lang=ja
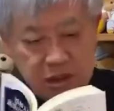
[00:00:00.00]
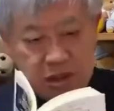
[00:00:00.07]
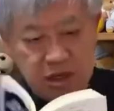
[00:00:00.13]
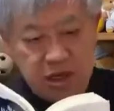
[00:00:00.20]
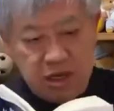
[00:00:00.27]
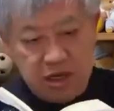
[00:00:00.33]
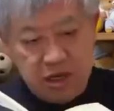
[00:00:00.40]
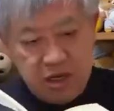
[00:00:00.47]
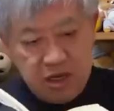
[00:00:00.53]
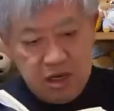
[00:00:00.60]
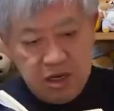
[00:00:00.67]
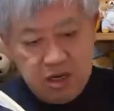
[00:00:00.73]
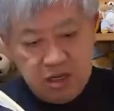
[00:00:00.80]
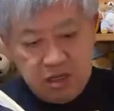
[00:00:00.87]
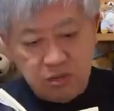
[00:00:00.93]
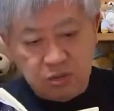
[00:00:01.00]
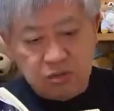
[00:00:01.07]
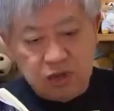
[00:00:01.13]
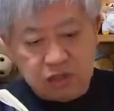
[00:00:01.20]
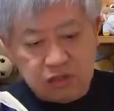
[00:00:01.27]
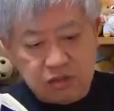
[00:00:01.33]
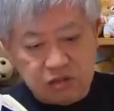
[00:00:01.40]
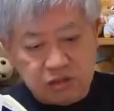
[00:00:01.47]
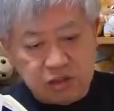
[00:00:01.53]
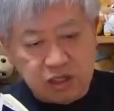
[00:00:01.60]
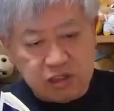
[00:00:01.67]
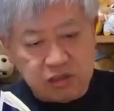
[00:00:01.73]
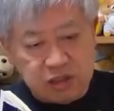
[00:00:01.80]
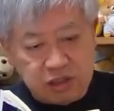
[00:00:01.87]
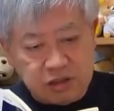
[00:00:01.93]
でね、6月
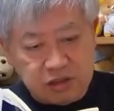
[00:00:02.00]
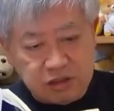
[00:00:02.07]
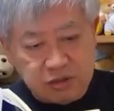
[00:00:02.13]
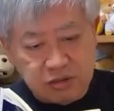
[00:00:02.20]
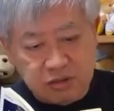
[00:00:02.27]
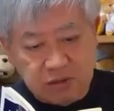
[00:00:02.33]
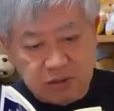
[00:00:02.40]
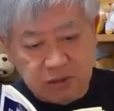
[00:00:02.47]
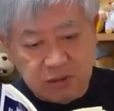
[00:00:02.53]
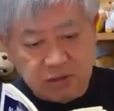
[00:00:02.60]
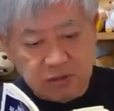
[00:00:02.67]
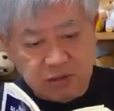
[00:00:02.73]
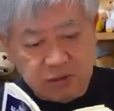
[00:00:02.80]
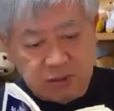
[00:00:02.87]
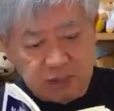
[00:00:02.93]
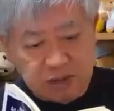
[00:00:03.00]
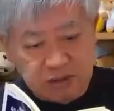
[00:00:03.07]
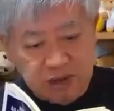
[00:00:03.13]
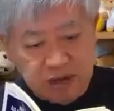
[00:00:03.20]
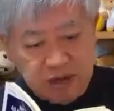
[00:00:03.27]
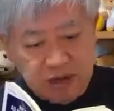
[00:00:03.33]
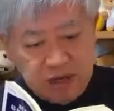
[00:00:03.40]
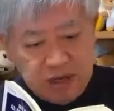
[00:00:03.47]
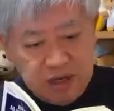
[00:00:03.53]
1日なんです。昭和54年のね。